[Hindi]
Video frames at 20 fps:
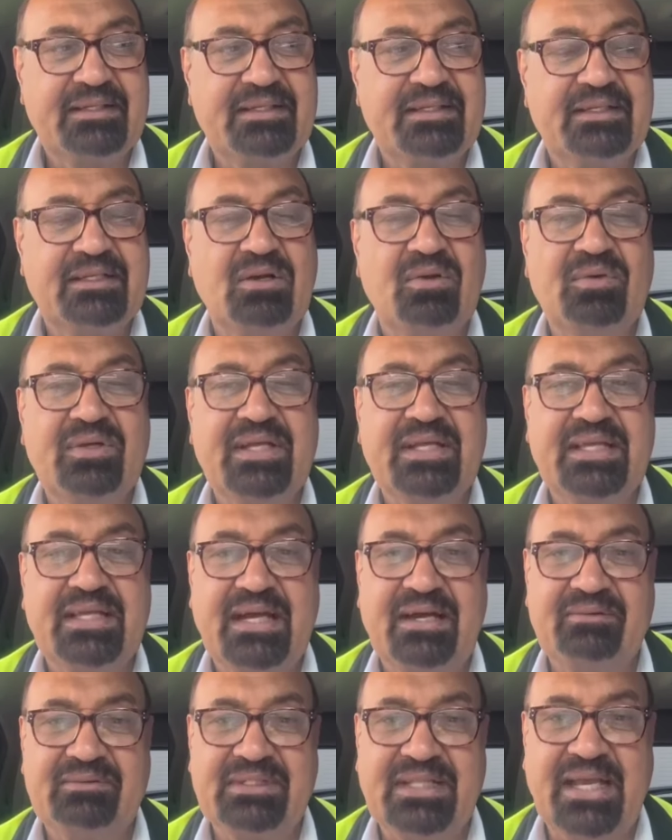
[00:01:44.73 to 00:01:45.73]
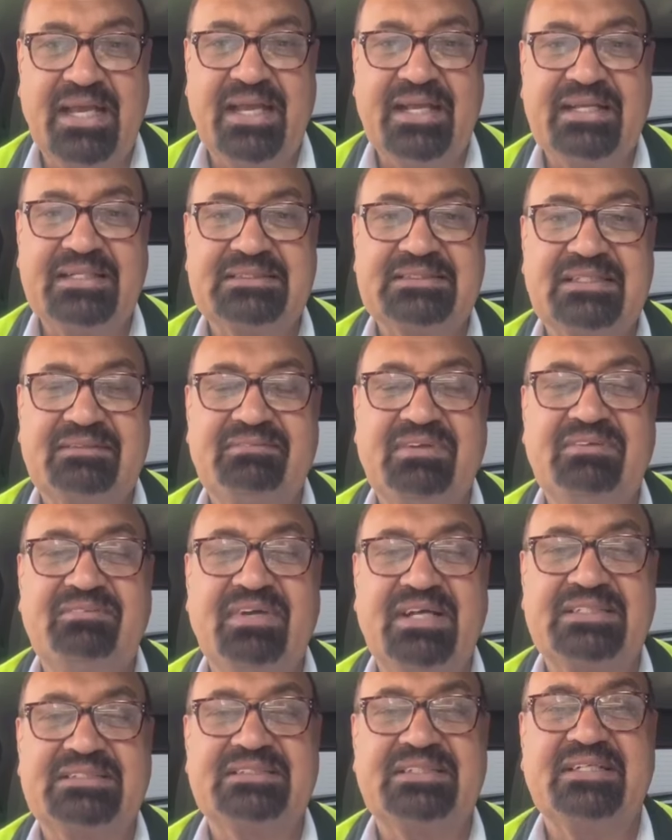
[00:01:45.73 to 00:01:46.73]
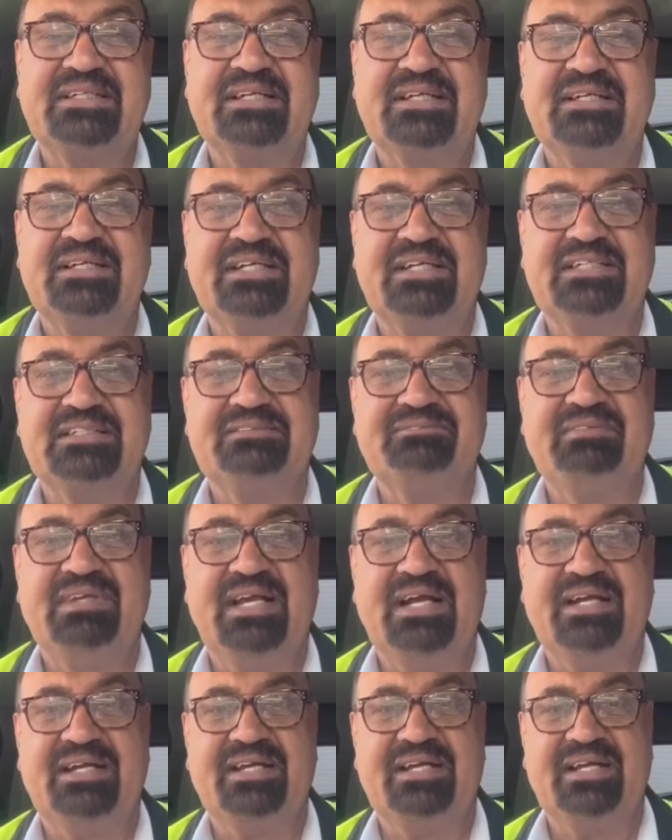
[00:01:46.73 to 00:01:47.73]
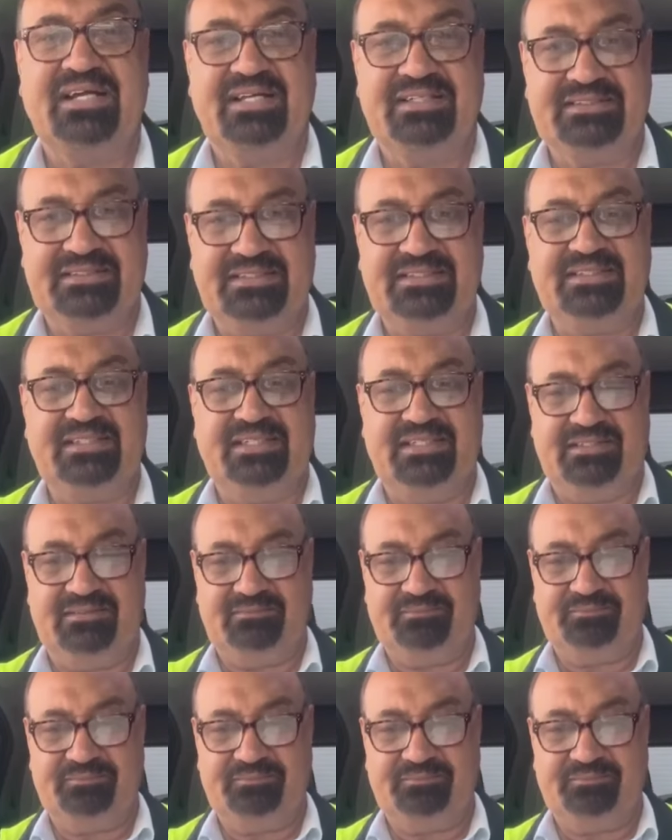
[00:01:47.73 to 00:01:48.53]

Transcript: क्योंकि क्या होता है कि सभी वेस्टर्न कंट्रीज में आकर रहना चाहते हैं